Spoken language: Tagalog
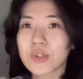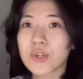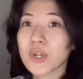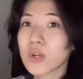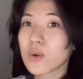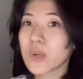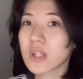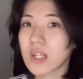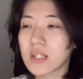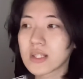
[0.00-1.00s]
your
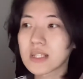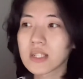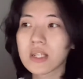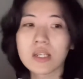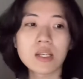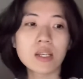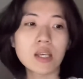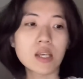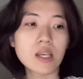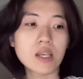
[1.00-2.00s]
glowing needs.
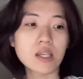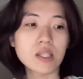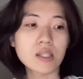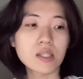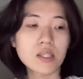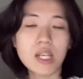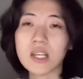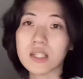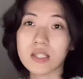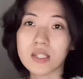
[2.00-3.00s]
And
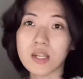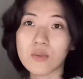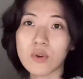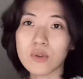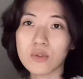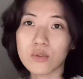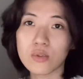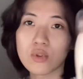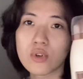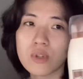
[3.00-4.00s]
yes, nakuha ko to
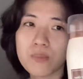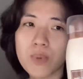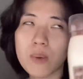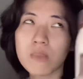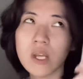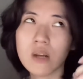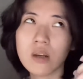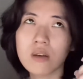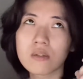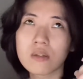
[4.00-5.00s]
doon. Probably
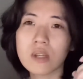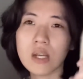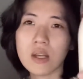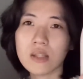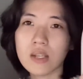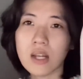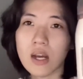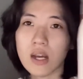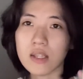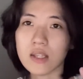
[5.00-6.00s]
around 300 lang
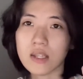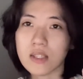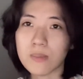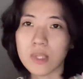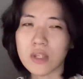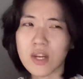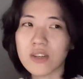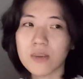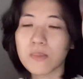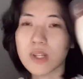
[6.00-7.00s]
ata, something
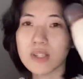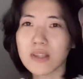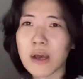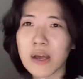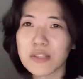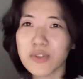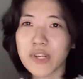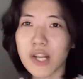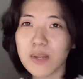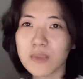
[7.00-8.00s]
300 plus na. Sorry,
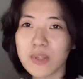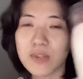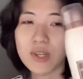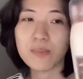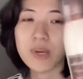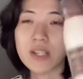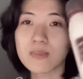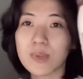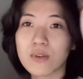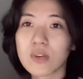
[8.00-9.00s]
nakalimutan ko na yung
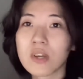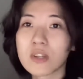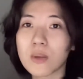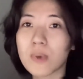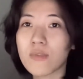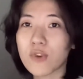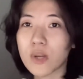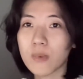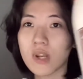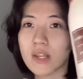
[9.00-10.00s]
price, pero sobrang
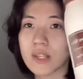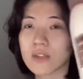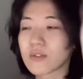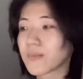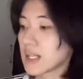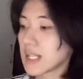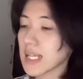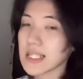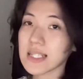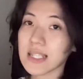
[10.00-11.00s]
affordable lang nito.
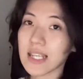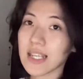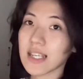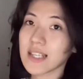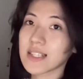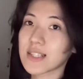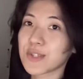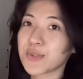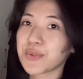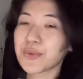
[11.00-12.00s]
Next is
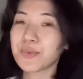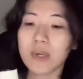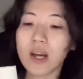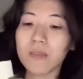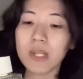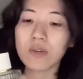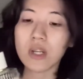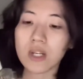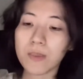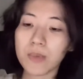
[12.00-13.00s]
yung kakabili ko
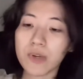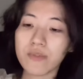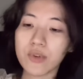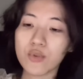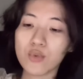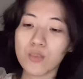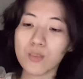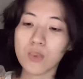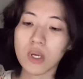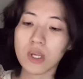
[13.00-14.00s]
lang na
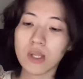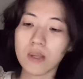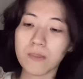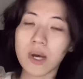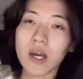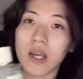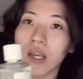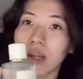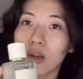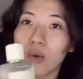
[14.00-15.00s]
perfume
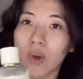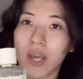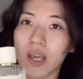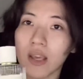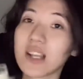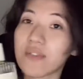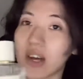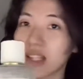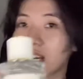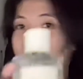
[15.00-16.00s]
by Chloe
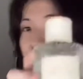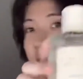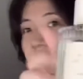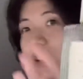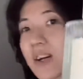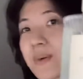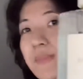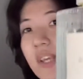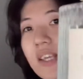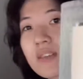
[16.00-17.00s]
Lavanda.
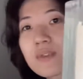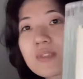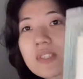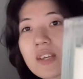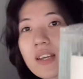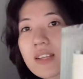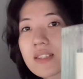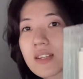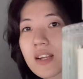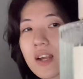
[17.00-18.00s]
Um, nakikita ko to sa
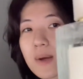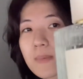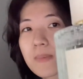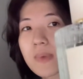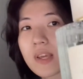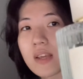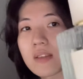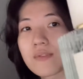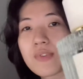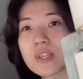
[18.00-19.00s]
Instagram
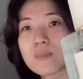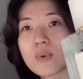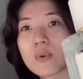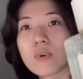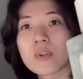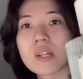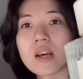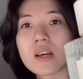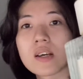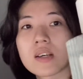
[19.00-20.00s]
and Facebook
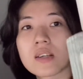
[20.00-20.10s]
na